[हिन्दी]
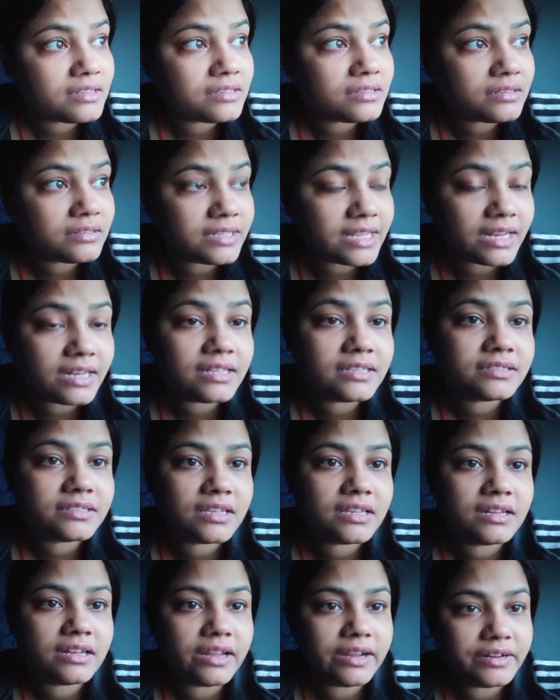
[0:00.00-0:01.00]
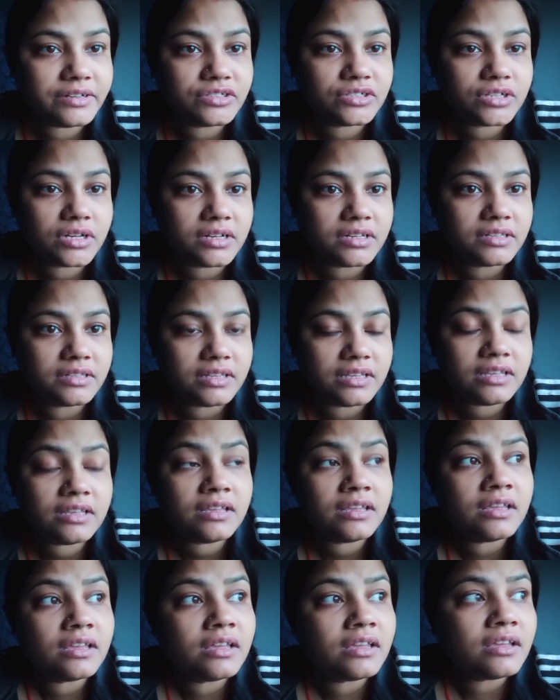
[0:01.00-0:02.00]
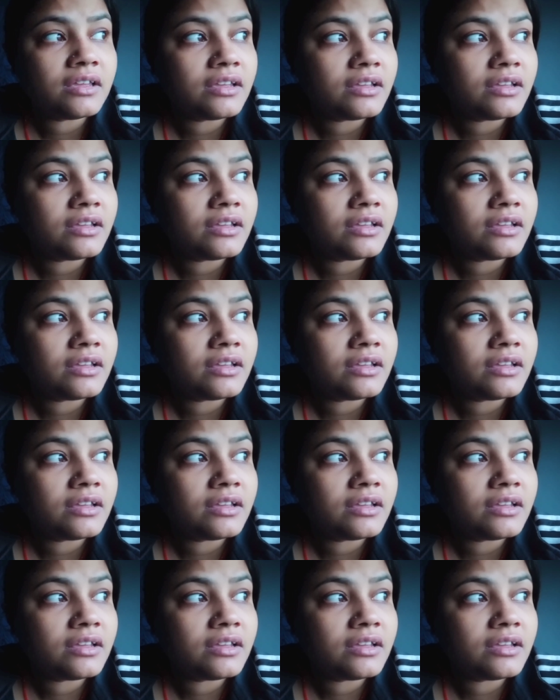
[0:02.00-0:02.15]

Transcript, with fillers: ही दिल्ली से ही लेट चली थी